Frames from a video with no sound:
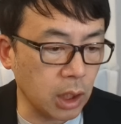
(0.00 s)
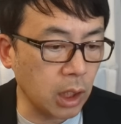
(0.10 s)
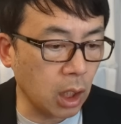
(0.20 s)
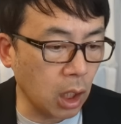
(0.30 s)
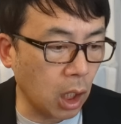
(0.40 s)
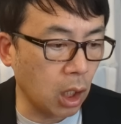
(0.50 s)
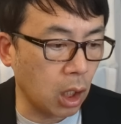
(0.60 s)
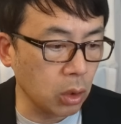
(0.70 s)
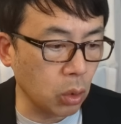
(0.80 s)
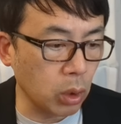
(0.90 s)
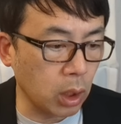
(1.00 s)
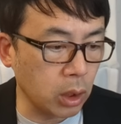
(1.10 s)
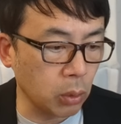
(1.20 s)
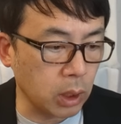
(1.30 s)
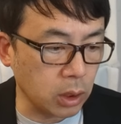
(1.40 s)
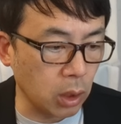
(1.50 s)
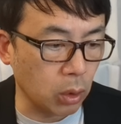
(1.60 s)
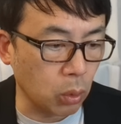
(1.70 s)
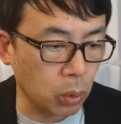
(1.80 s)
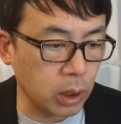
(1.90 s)
財団が半島の安定を助け
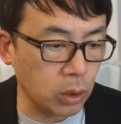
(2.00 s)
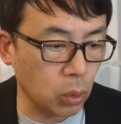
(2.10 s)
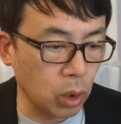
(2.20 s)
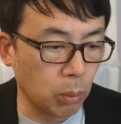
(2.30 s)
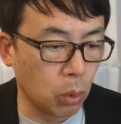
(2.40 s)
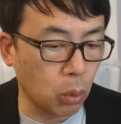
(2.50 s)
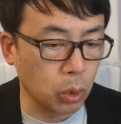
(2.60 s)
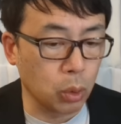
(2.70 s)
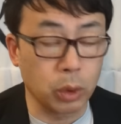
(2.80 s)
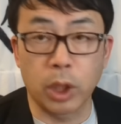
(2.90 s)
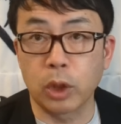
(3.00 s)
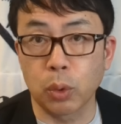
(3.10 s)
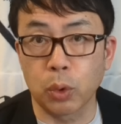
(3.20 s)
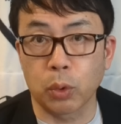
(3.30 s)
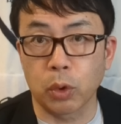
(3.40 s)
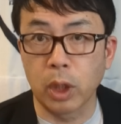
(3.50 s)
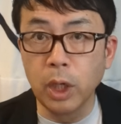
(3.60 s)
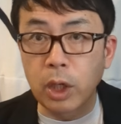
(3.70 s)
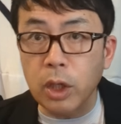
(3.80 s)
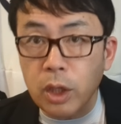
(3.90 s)
る国際送電網構想を提唱ということ
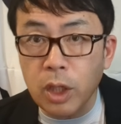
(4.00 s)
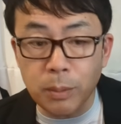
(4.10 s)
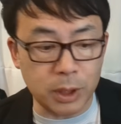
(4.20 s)
で。